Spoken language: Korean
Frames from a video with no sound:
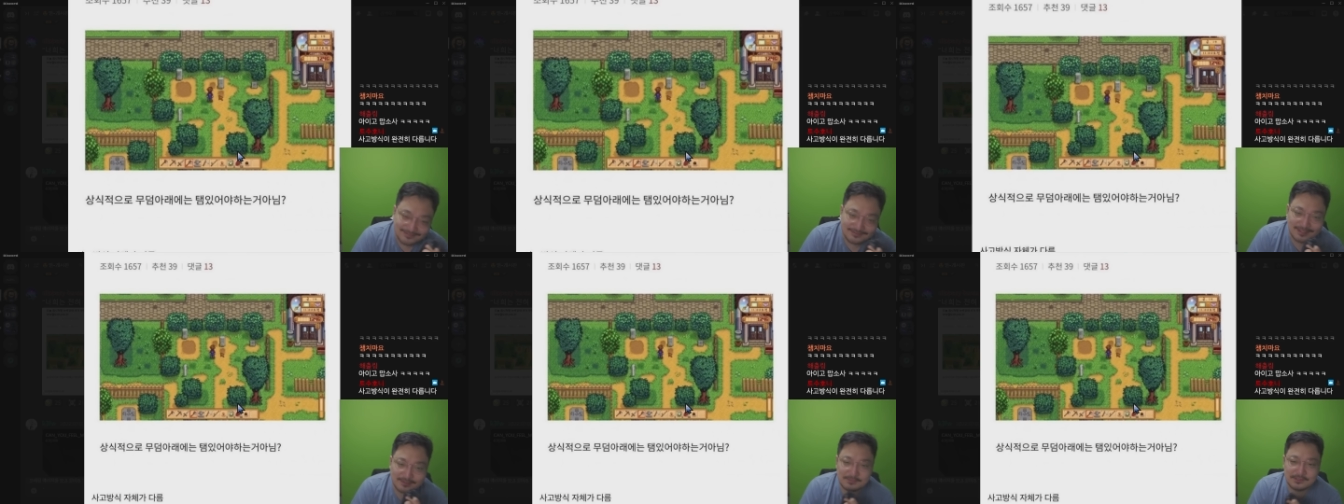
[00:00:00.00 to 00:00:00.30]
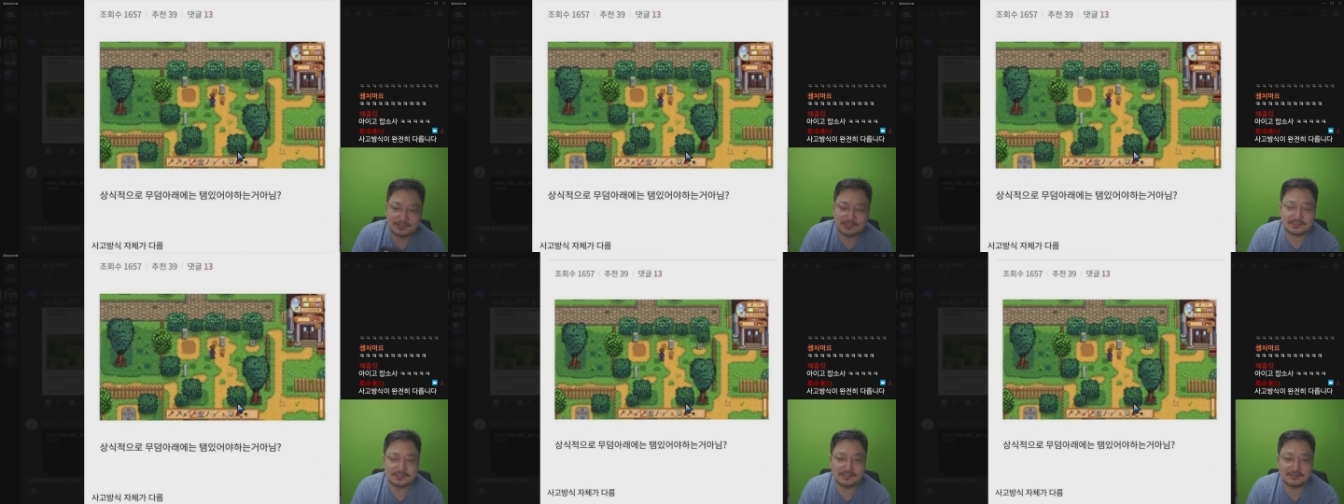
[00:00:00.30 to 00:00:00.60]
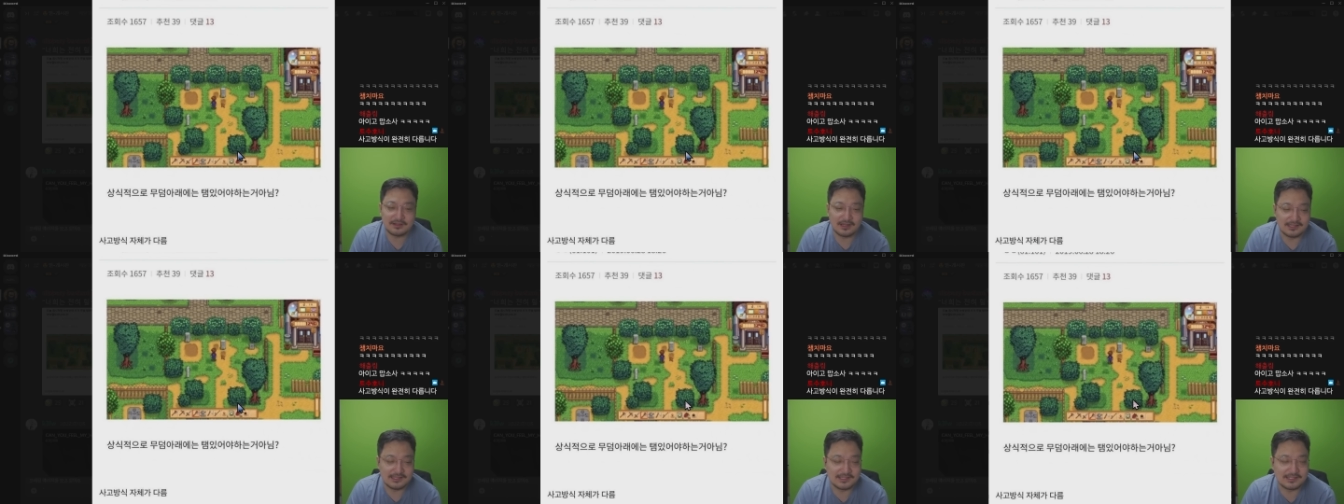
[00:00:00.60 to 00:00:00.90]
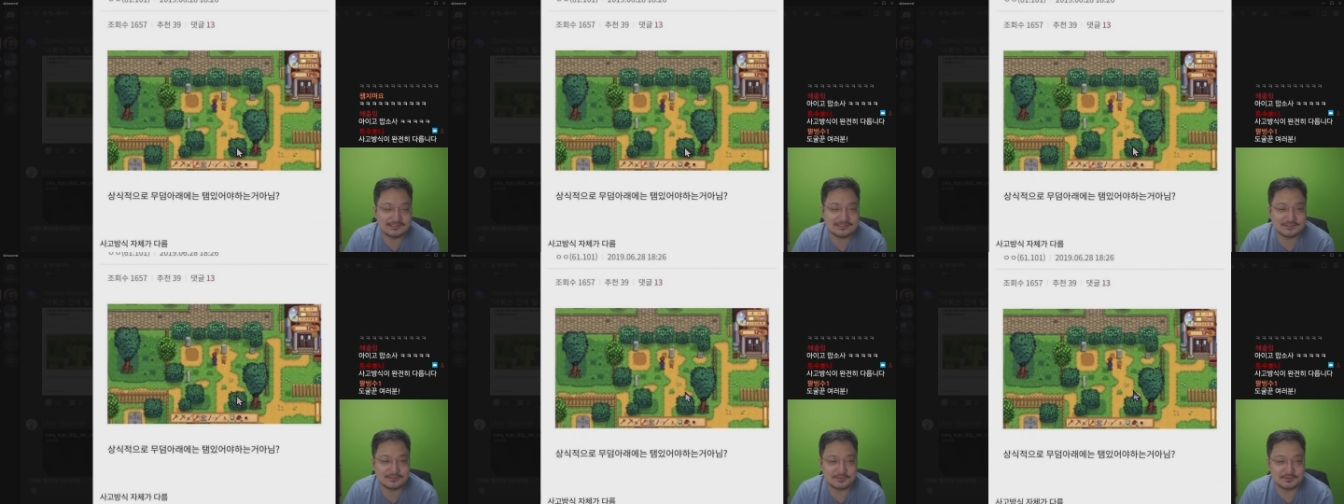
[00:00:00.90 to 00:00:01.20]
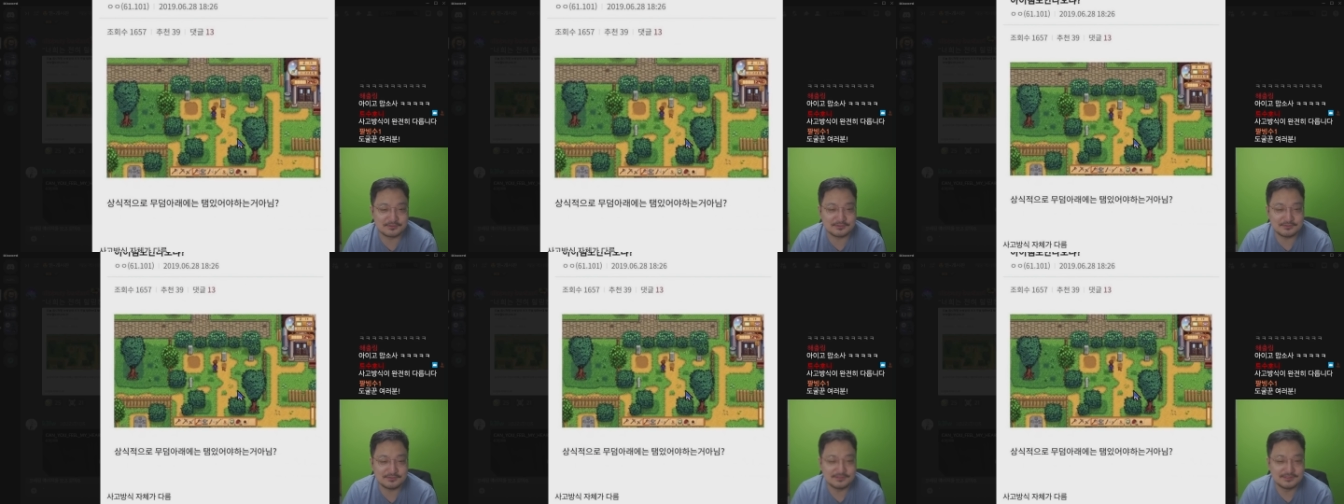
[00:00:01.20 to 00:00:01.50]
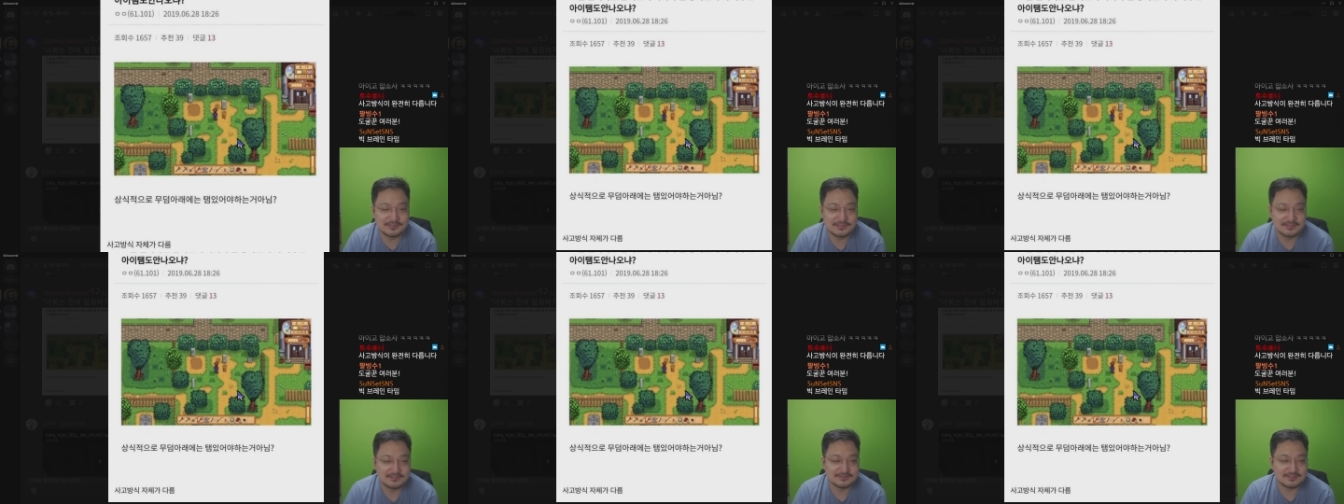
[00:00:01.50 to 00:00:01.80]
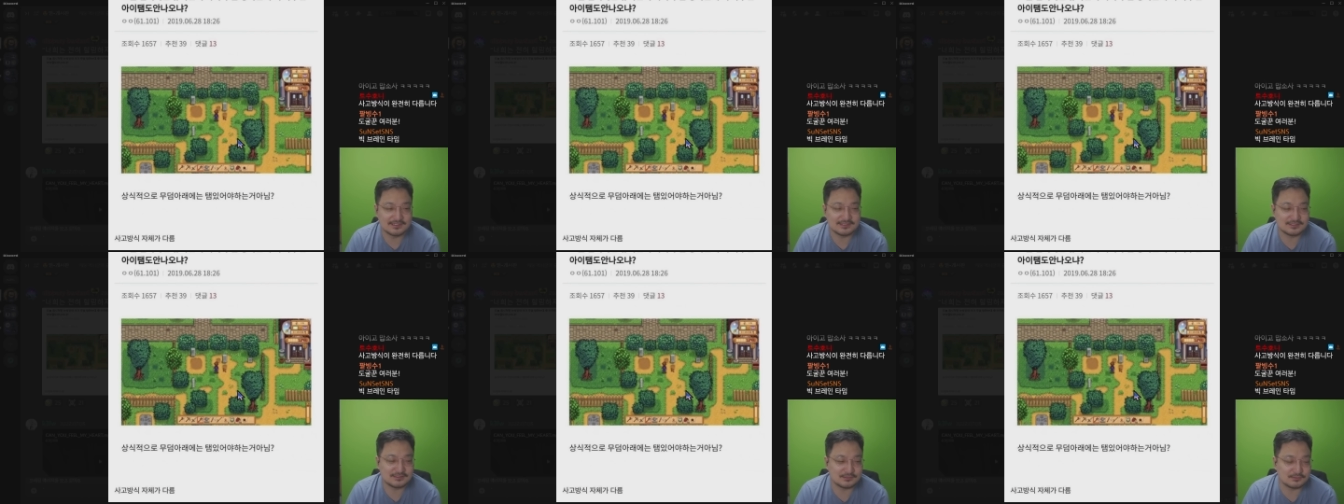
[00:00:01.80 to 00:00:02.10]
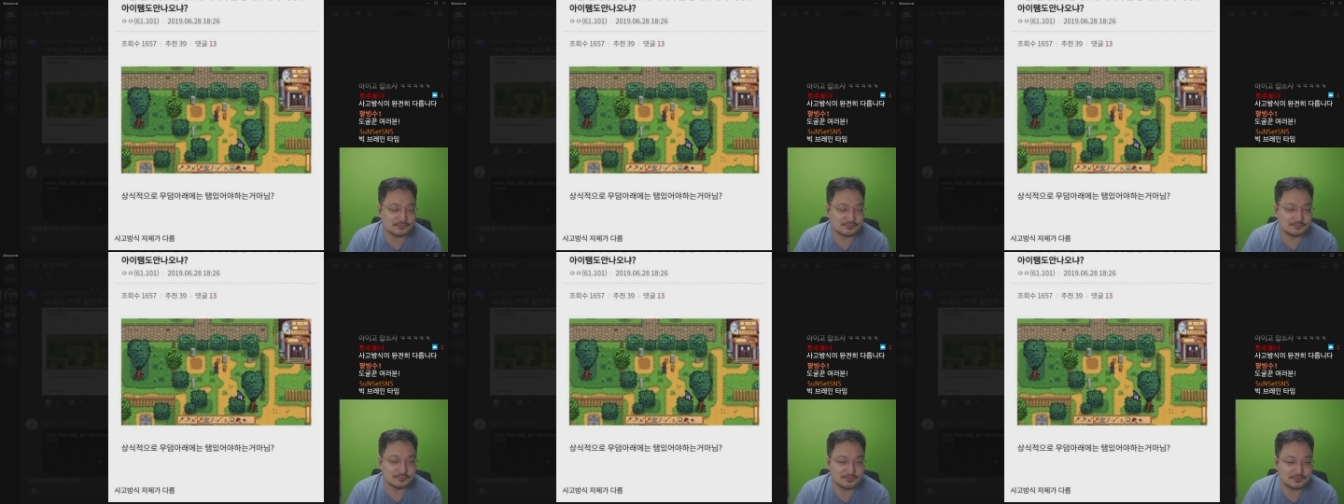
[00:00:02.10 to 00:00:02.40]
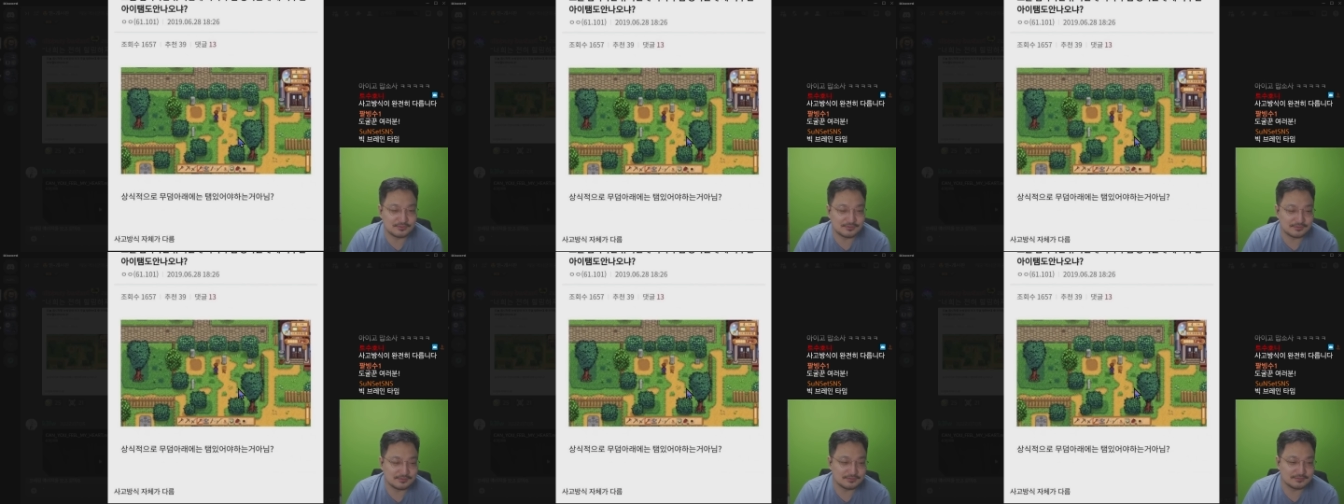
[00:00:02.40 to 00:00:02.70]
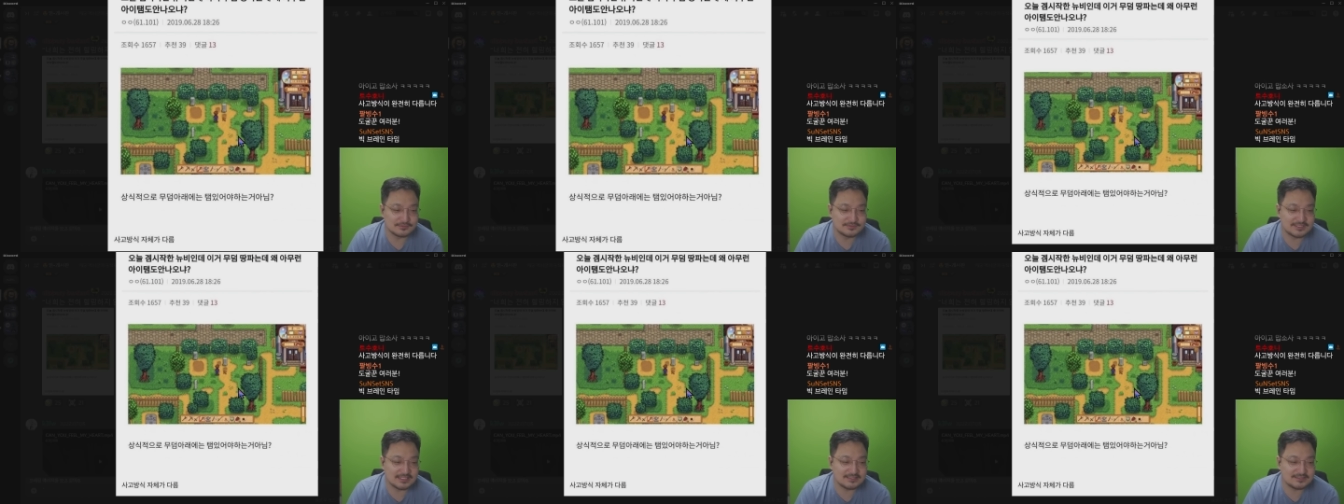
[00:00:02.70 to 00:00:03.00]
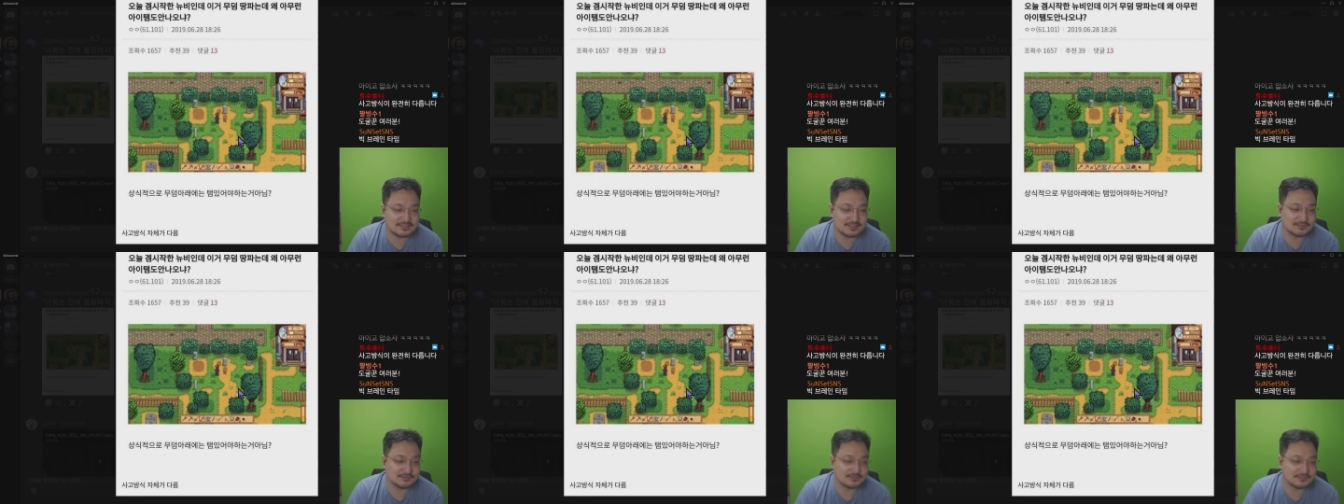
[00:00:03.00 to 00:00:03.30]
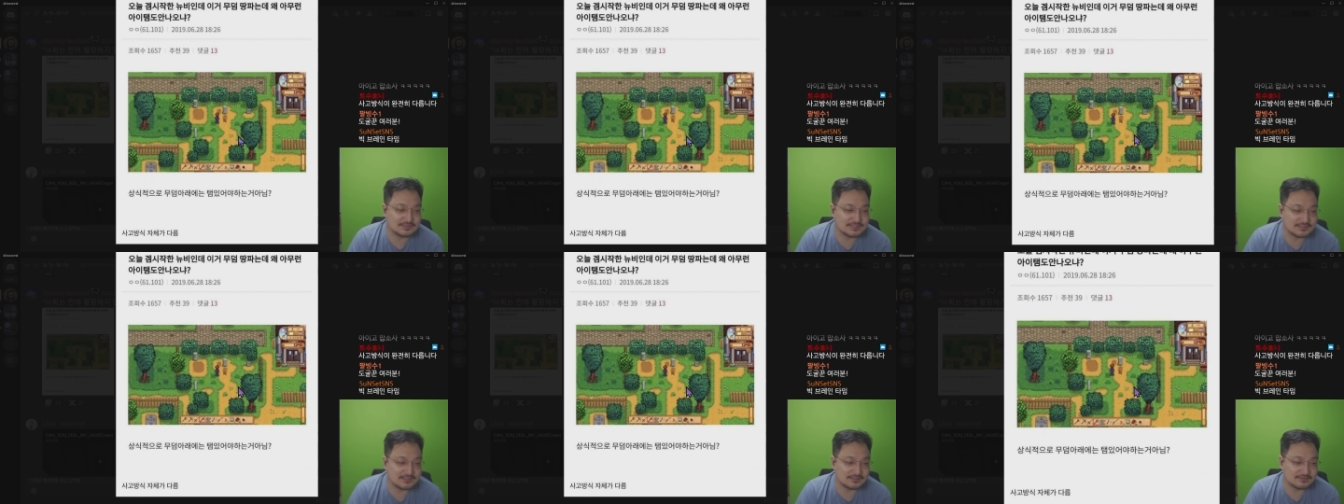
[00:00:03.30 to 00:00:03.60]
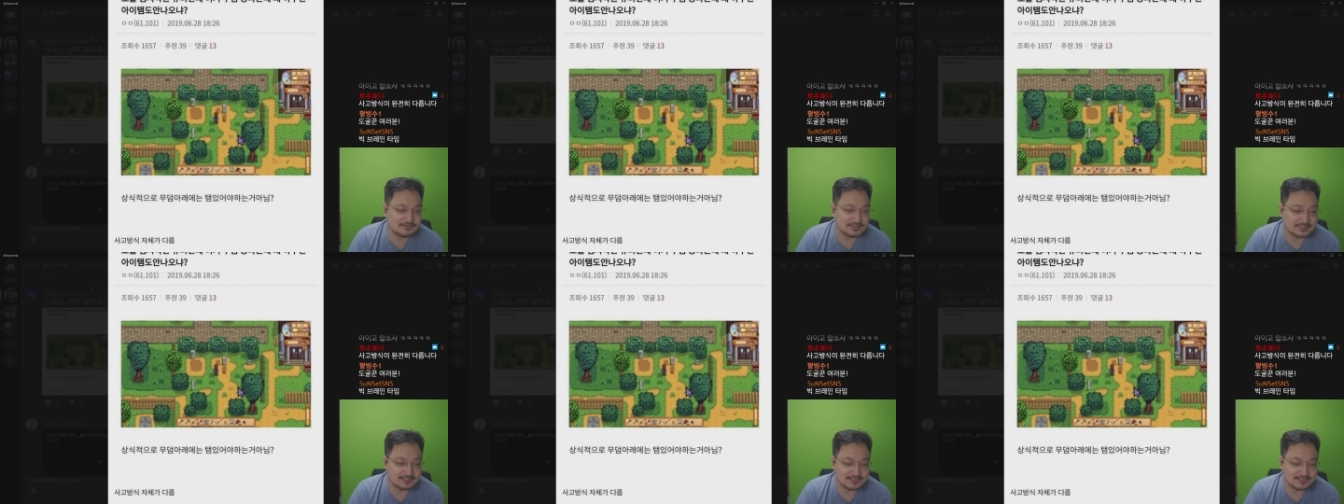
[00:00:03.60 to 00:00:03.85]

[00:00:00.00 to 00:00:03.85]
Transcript: 템 있어야 되는 거 아니야? 상식적으로? 상식적으로 뭐 샌드라도 있어야 되는 거